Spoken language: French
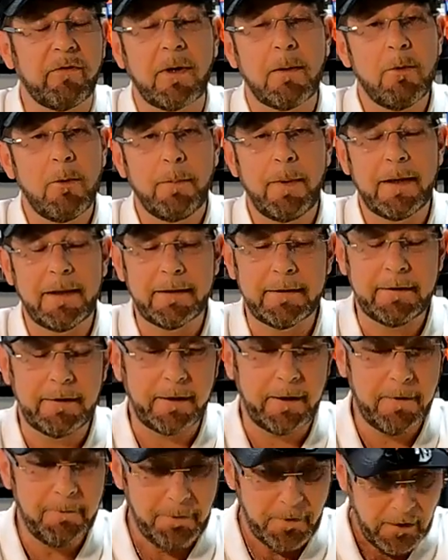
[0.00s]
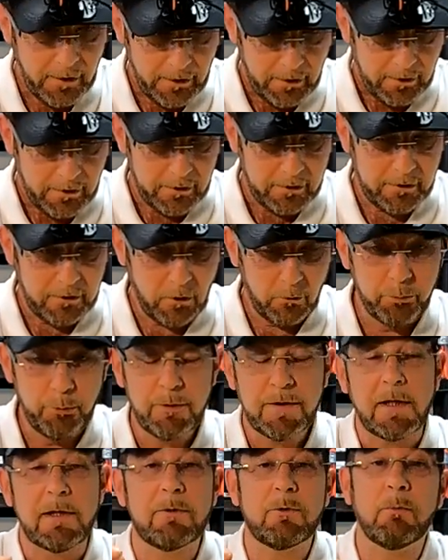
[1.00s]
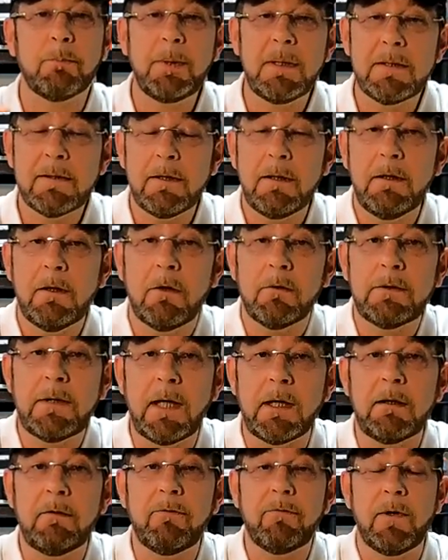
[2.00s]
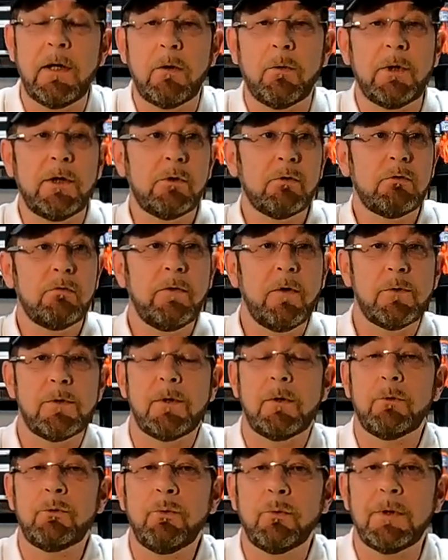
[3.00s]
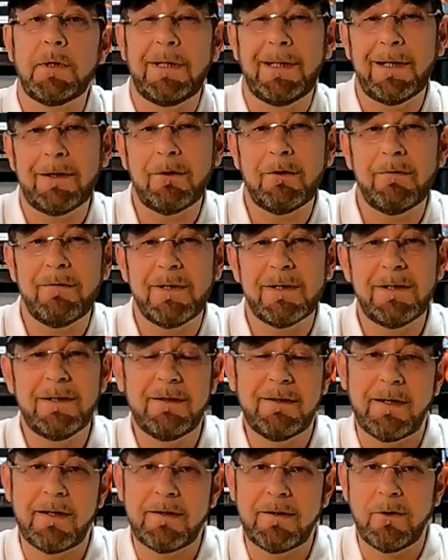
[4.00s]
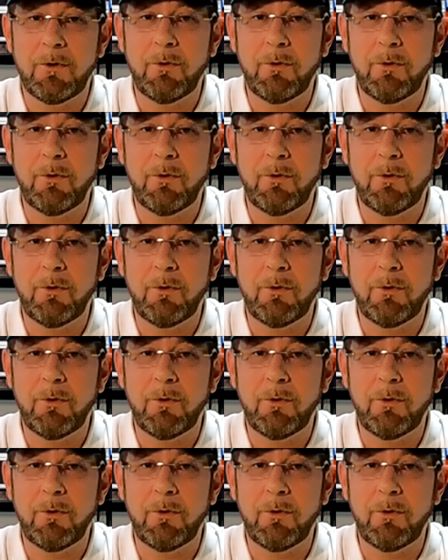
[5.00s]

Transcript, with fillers: vois vraiment pas l'intérêt. Euh, en plus, elles ont baissé en tarif. Là, on les trouvait aux alentours des 90 à